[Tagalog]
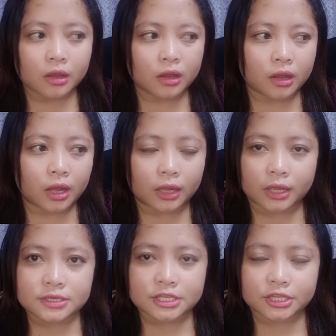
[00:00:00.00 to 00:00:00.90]
Hanggang
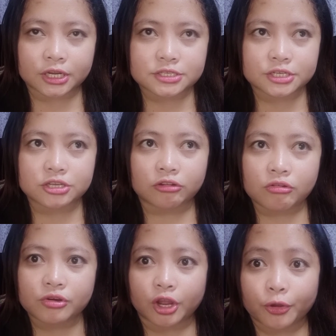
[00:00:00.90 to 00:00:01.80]
sinresearch ako,
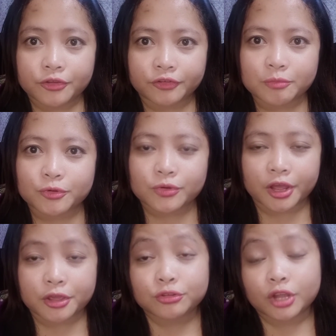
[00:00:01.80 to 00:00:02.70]
na-confirm ko
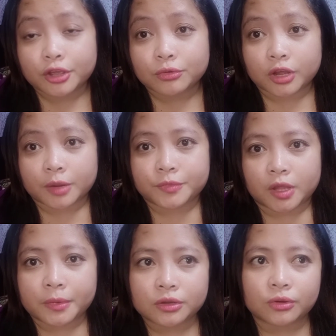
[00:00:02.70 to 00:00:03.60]
ngayon nga yung
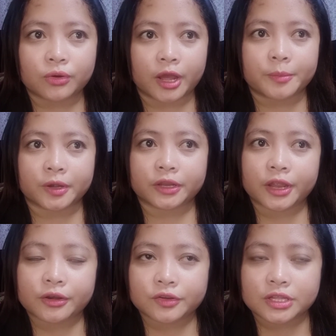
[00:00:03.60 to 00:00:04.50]
karamdaman ko,
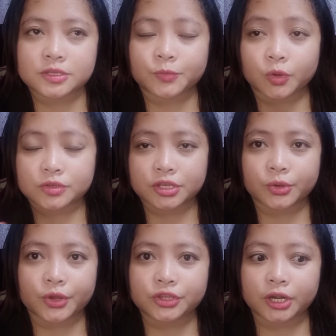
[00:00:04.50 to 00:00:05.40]
hyperthyroidism, toxic
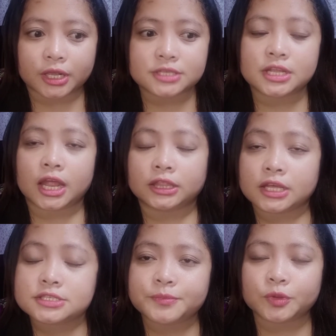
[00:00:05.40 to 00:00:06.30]
goiter, kasi lahat ng
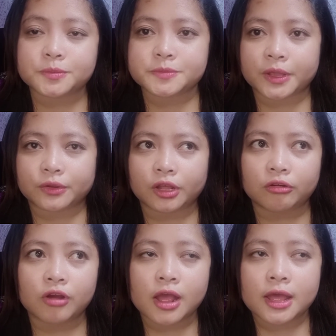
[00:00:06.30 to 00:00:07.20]
symptoms meron ako.
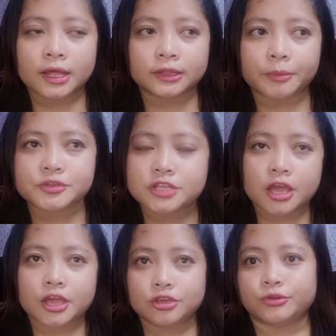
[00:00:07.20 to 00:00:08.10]
Tapos,
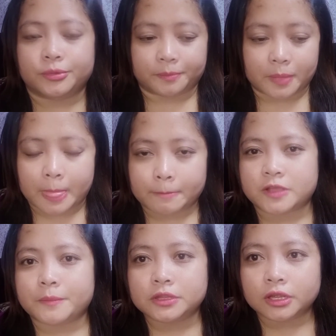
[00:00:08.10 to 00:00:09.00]
yun,
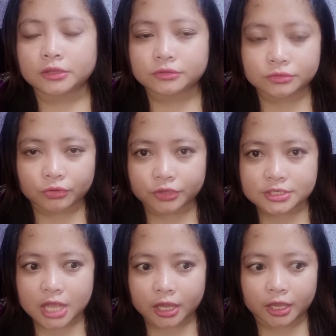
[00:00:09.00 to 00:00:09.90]
sabi ng doktor
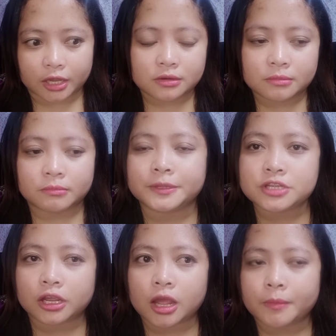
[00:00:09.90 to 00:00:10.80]
sa akin, magpa-check
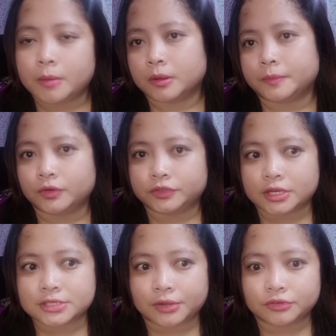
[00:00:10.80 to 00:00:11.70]
up ka,
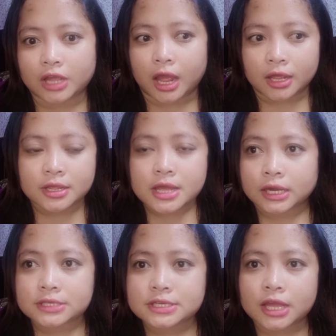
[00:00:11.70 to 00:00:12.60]
magpa-ultrasound ka.
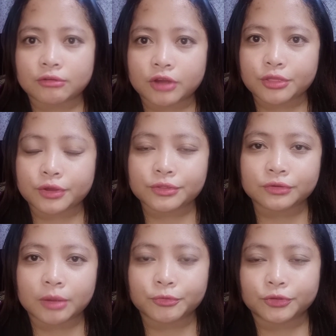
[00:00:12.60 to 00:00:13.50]
Kasi nga kung ano-anong
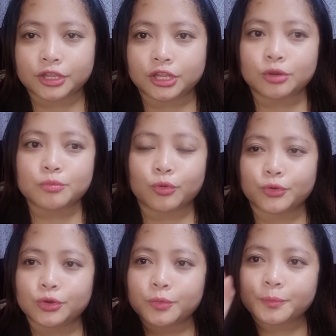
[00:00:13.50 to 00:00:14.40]
gamot yung ininom ko,
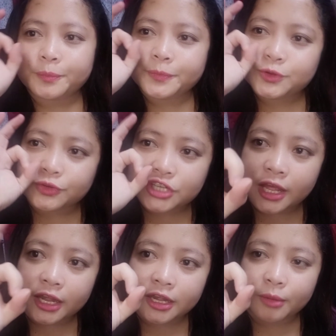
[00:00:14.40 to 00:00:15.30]
yung, yung
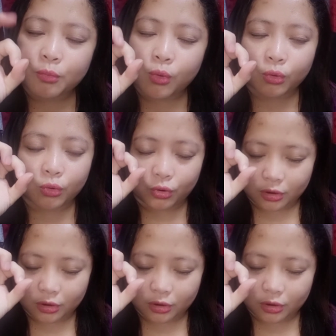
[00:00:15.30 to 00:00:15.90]
cherry na bukol,